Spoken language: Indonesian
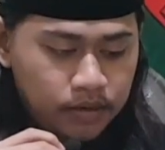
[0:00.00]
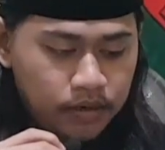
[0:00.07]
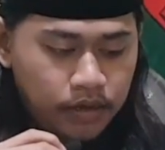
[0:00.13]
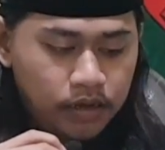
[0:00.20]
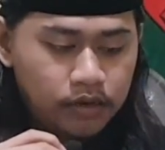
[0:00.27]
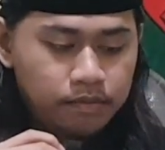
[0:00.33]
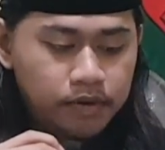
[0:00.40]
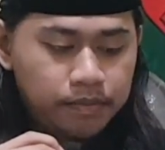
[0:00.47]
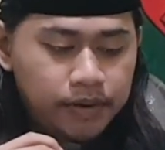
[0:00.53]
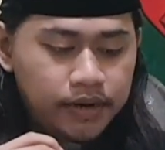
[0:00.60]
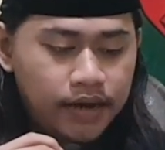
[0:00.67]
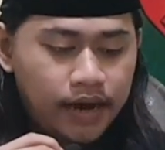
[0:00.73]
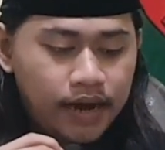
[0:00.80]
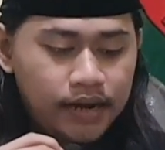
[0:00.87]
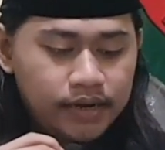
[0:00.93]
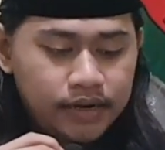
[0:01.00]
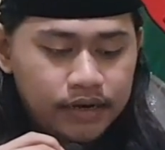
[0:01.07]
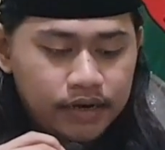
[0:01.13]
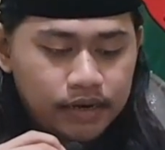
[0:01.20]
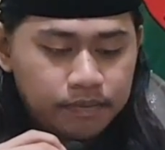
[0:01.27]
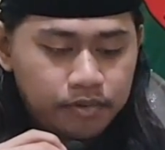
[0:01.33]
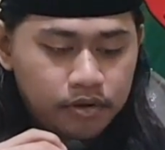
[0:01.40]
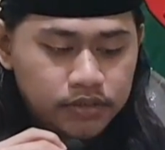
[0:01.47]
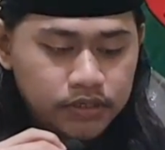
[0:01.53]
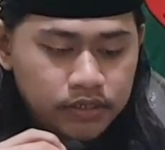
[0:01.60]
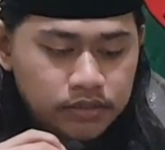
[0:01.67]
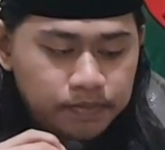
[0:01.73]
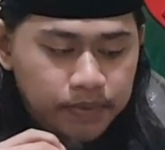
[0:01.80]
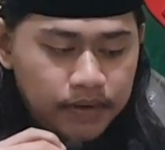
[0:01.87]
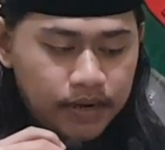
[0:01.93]
Ini berbeda halnya dengan
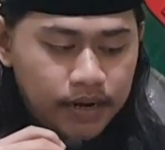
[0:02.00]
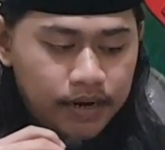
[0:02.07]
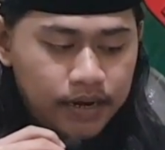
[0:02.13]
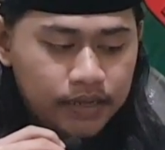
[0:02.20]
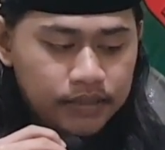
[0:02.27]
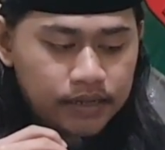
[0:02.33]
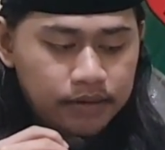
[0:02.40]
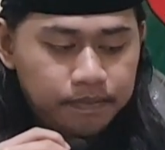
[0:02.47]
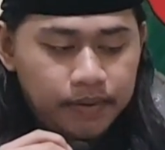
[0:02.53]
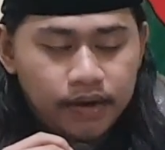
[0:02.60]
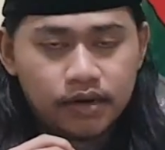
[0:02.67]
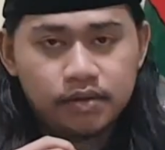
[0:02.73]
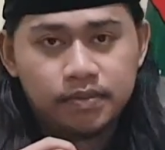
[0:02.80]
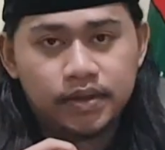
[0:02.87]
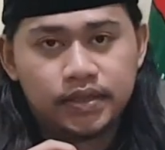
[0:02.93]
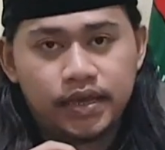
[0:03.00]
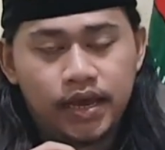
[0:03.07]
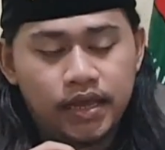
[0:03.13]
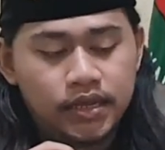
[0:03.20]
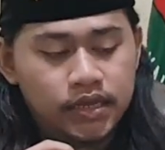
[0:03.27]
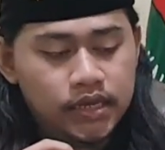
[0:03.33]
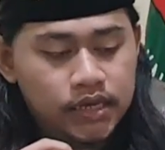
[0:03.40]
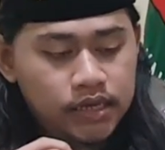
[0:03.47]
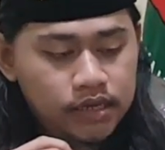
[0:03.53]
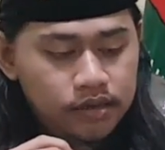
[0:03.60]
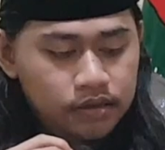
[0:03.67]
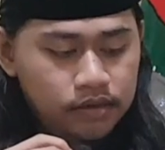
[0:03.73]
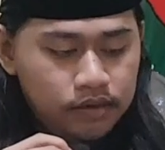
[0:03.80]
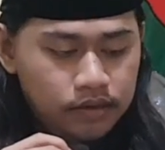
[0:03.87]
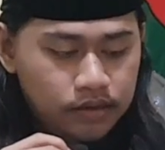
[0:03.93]
proses pengangkatan Panglima TNI,
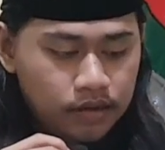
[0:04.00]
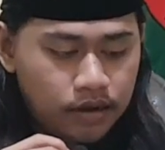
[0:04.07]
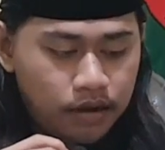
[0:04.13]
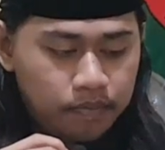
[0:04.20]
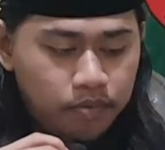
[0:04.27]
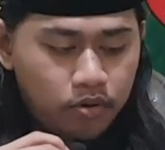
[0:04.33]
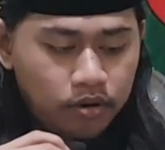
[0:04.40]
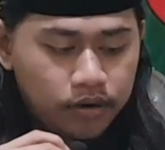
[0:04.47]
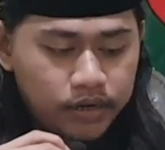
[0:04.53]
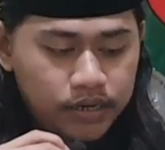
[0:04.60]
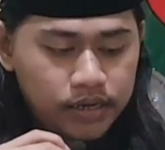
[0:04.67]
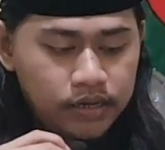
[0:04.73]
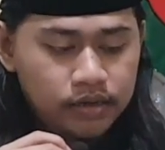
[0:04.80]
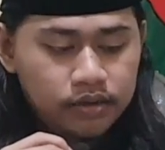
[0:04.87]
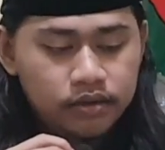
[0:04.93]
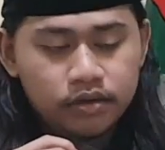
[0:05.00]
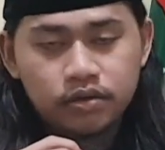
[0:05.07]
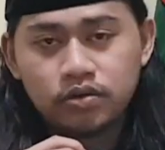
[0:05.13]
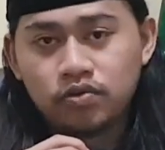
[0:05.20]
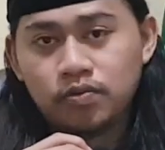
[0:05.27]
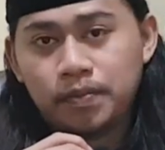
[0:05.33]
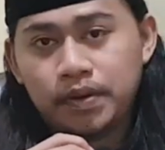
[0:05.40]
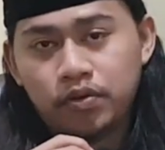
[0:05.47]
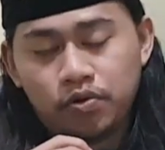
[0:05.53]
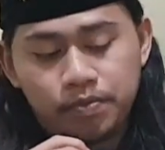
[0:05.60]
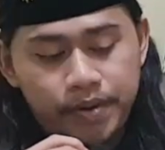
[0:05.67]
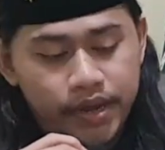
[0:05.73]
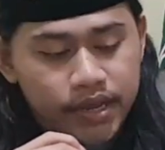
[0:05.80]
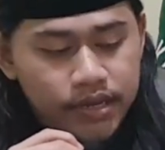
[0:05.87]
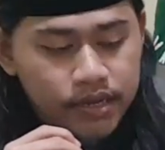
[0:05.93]
Kapolri, Gubernur
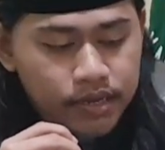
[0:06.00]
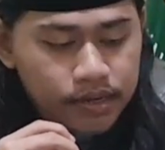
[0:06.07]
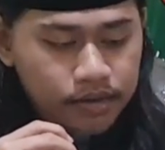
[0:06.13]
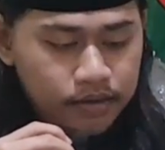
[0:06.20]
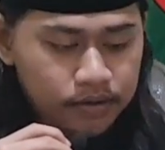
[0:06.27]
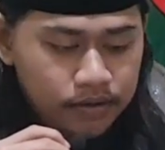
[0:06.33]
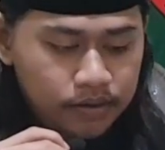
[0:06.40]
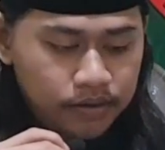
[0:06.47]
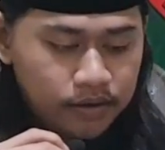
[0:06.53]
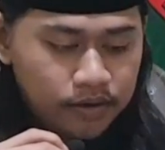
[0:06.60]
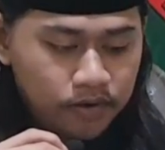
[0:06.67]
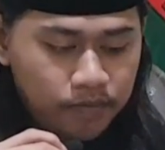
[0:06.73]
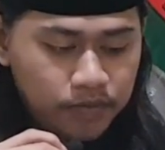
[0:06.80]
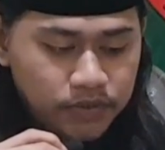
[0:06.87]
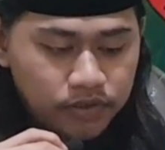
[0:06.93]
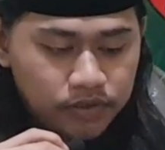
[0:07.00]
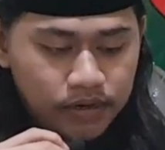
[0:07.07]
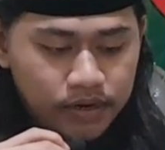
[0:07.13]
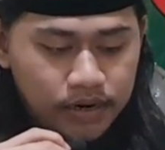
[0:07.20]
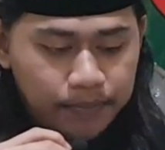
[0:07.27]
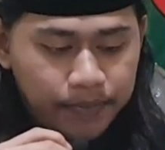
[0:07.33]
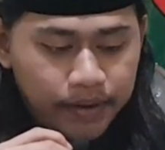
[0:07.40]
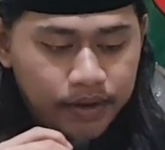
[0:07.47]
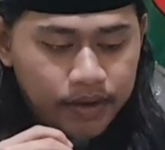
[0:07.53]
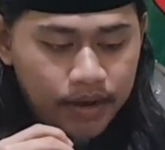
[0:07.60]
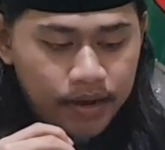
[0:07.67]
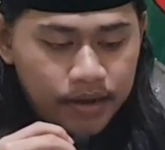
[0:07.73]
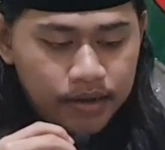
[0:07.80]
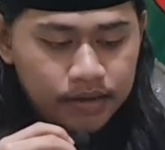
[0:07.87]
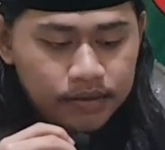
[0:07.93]
BI, Komisioner
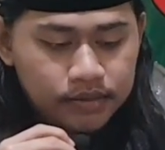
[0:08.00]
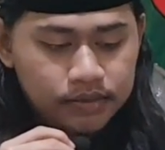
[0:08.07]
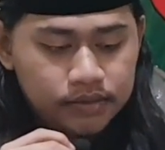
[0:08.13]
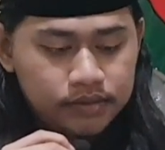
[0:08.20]
KPK,